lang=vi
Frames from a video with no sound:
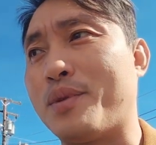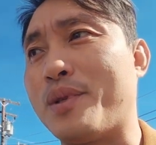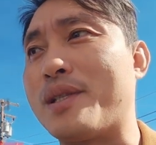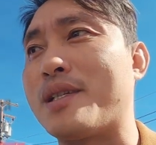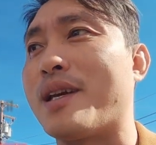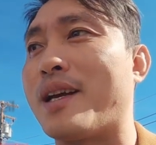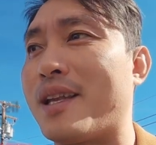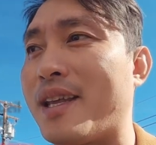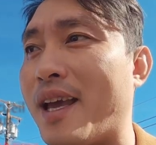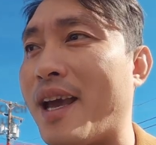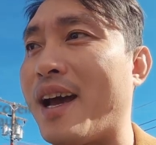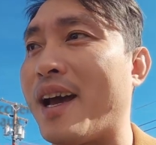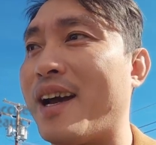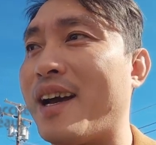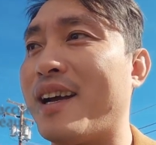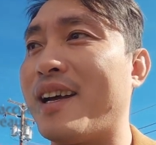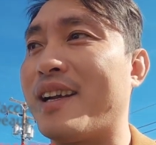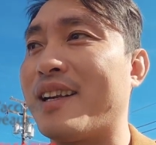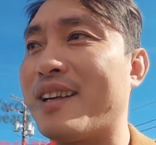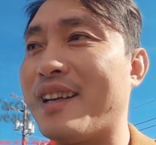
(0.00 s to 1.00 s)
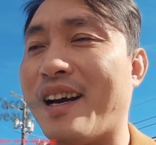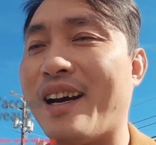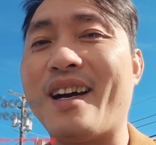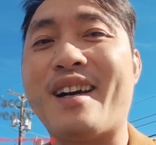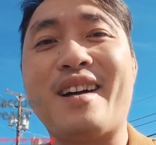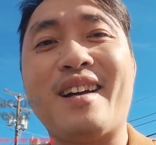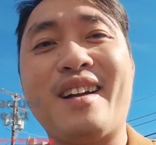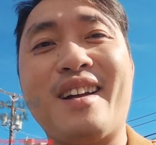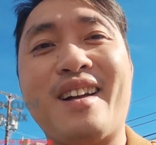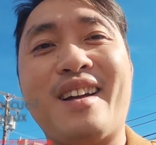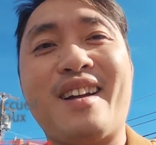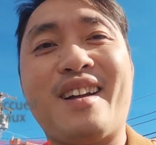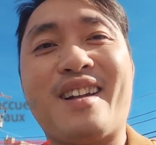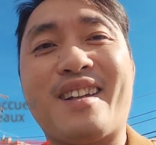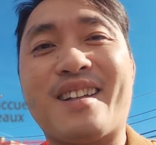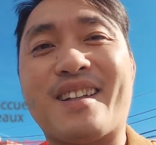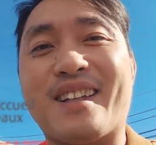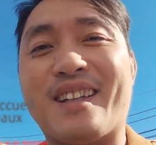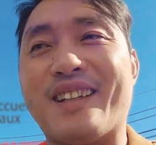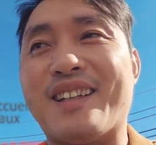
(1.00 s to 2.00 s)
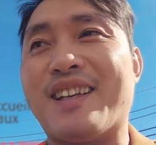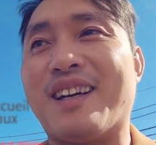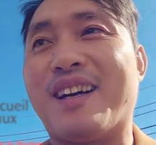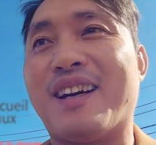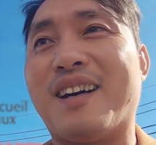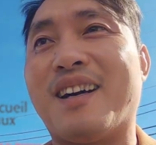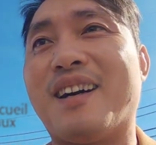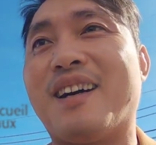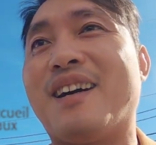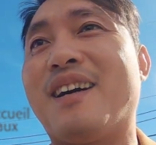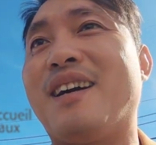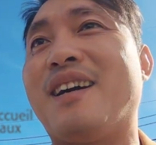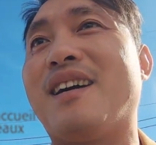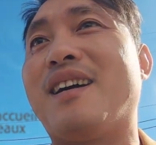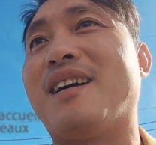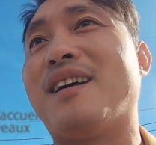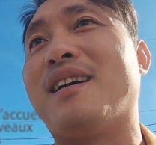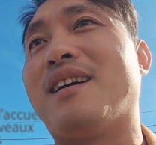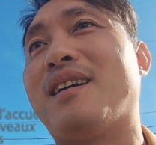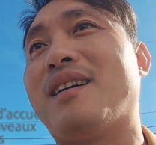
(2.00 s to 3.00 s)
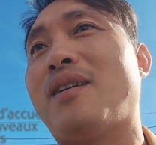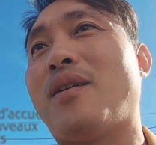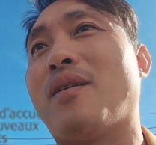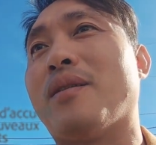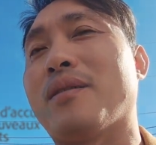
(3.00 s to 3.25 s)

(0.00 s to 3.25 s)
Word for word: Regina đó thì uh,